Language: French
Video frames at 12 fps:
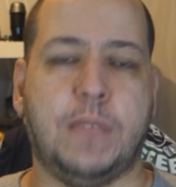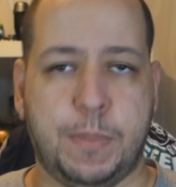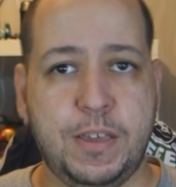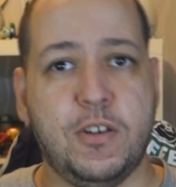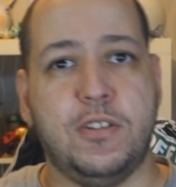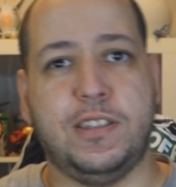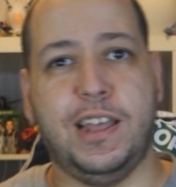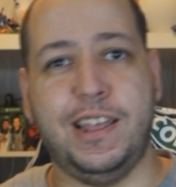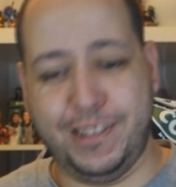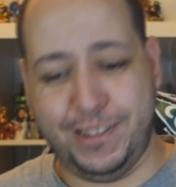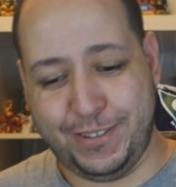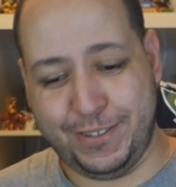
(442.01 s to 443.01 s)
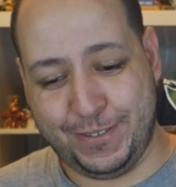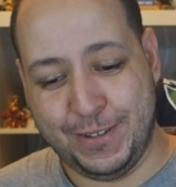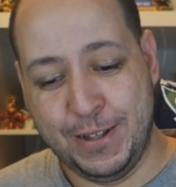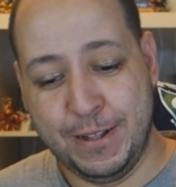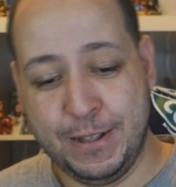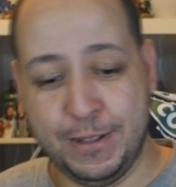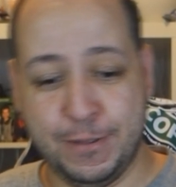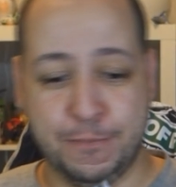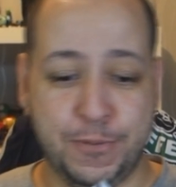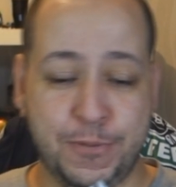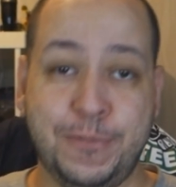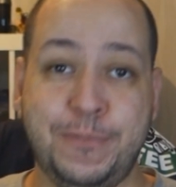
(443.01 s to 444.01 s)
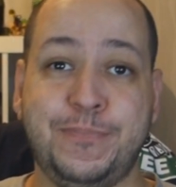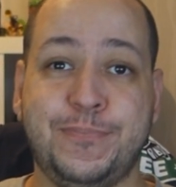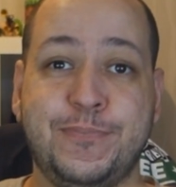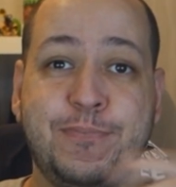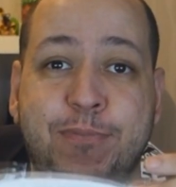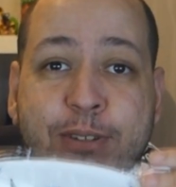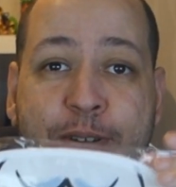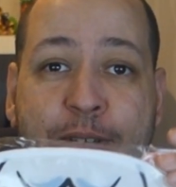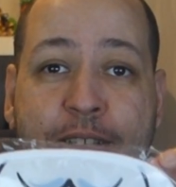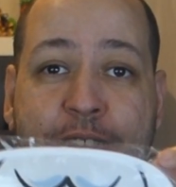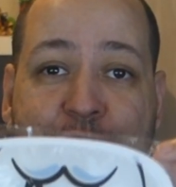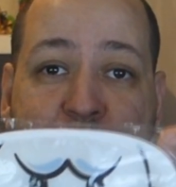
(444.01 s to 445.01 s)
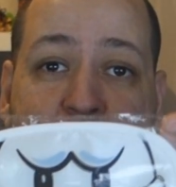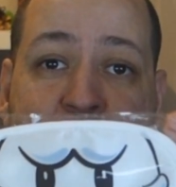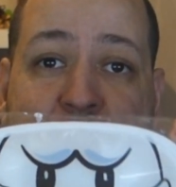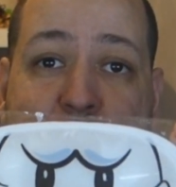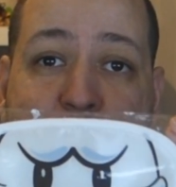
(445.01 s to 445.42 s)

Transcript: Ta picote Bon, je que j'en